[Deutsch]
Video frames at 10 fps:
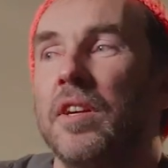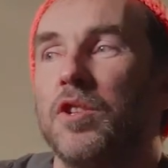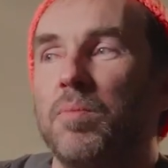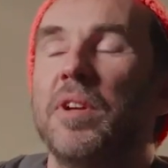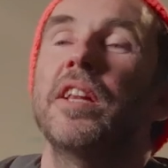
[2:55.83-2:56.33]

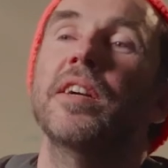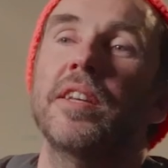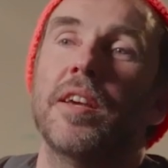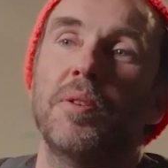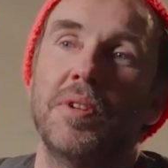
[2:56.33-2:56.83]

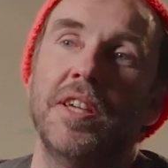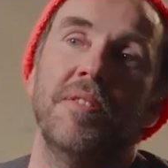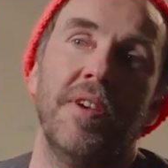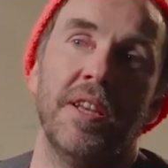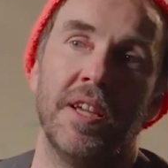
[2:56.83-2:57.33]
Spielerin
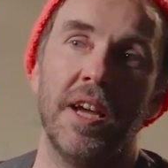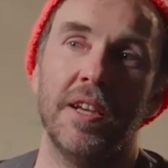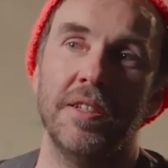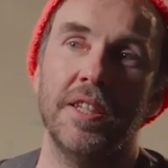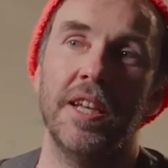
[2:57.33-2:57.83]
reguliert werden
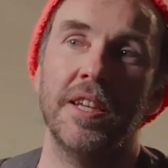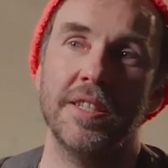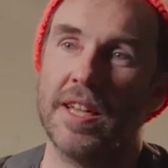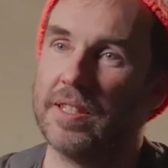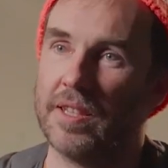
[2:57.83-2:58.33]
kann, die dann
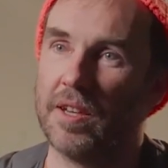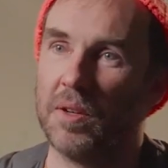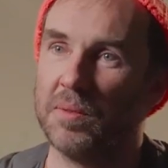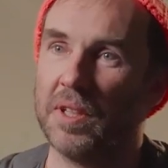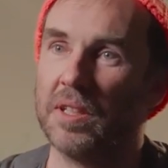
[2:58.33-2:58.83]
das Headset
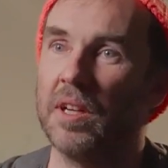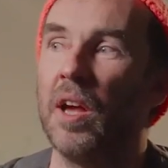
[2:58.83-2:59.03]
aufhat.